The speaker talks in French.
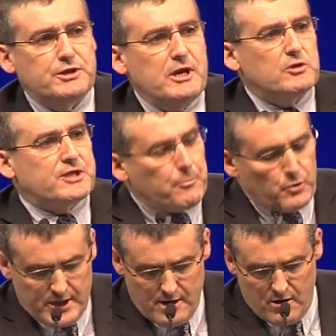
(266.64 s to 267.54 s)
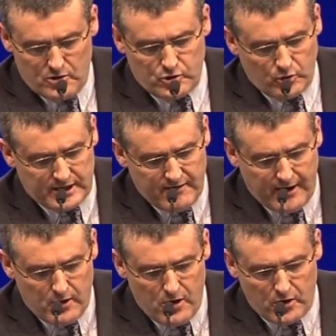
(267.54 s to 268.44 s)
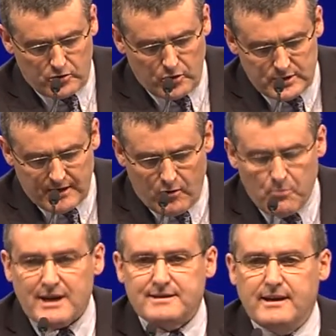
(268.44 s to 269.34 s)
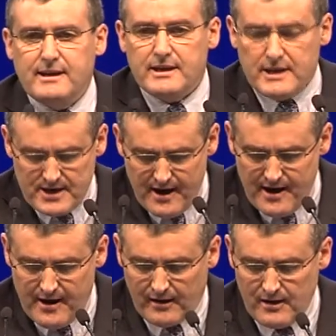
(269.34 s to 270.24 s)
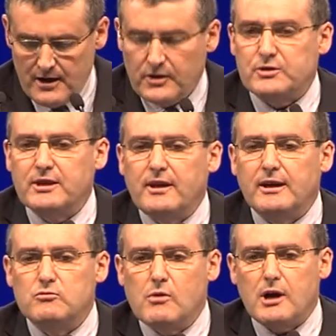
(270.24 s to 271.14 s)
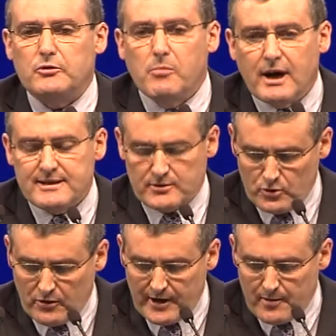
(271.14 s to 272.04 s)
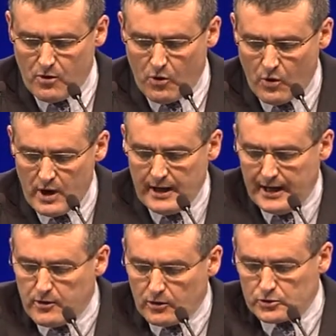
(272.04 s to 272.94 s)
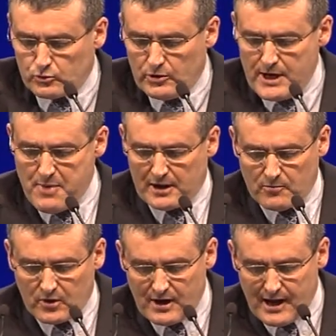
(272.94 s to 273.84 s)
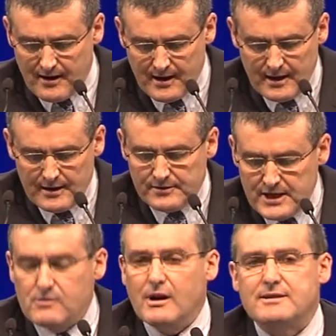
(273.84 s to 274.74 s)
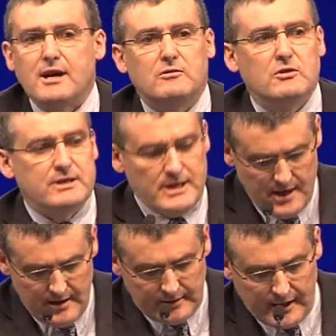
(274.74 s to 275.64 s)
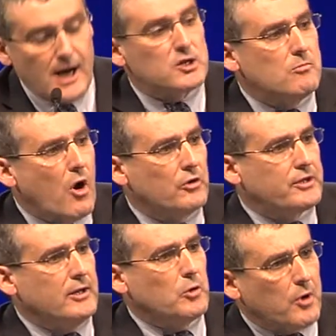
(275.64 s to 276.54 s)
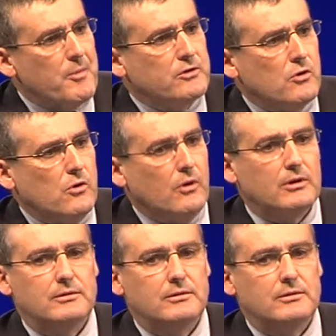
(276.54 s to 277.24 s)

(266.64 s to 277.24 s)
en s'appuyant sur ces valeurs que nous avons placé hier dans ces territoires de Brest et du Revermont et dans tout le département de l'Ain, Nicolas Sarkozy très largement en tête au premier tour.